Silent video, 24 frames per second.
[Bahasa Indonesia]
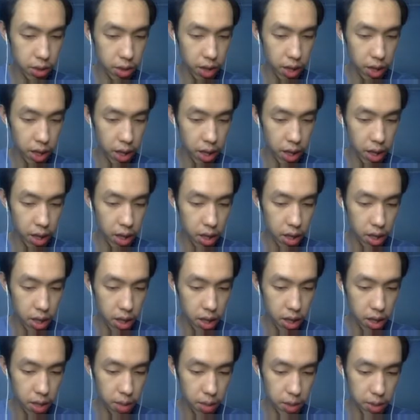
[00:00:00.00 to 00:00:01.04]
Oke
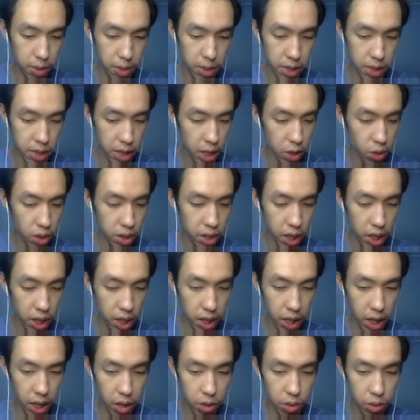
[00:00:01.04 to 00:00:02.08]
masing-masing satu aja
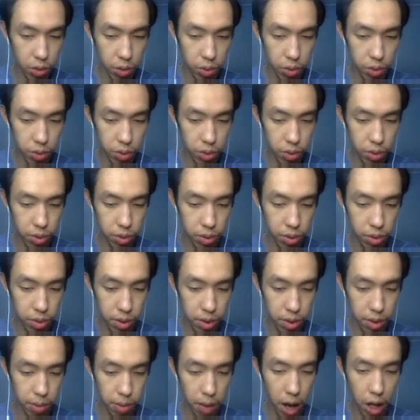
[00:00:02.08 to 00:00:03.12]
kali ya aduh
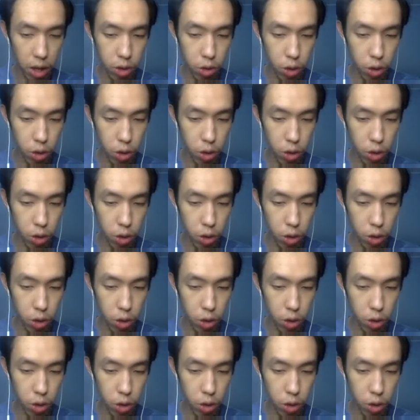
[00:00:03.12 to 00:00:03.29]
mahal